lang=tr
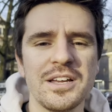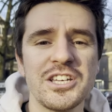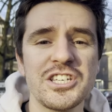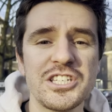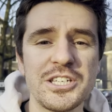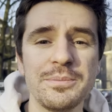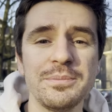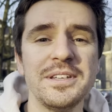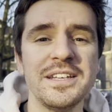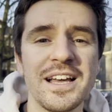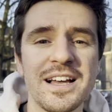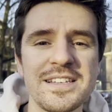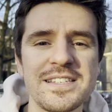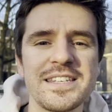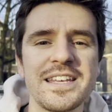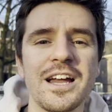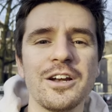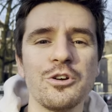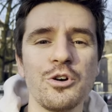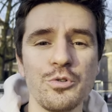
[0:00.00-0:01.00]
Şimdi Yans
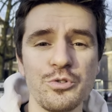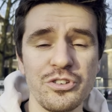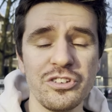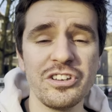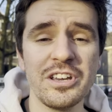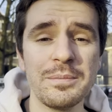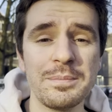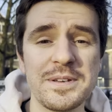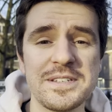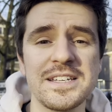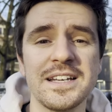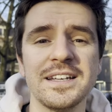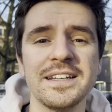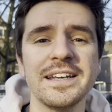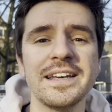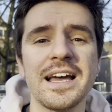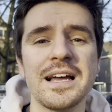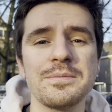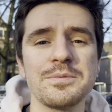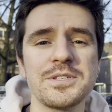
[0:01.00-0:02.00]
Kerkhof Çiçek Pazarı'na
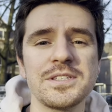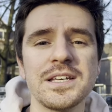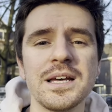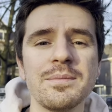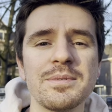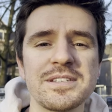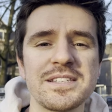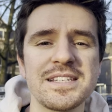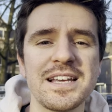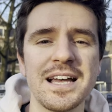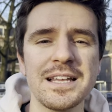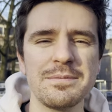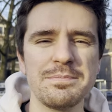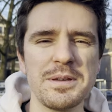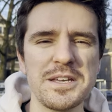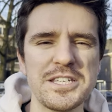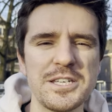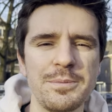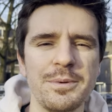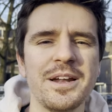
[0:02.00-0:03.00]
gelmiştik ama saat
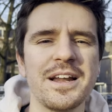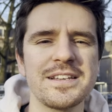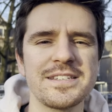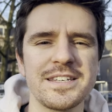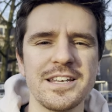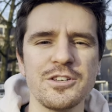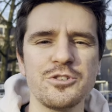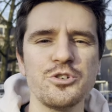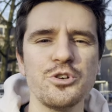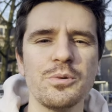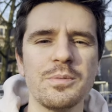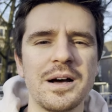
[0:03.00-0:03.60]
5'i biraz geçiyor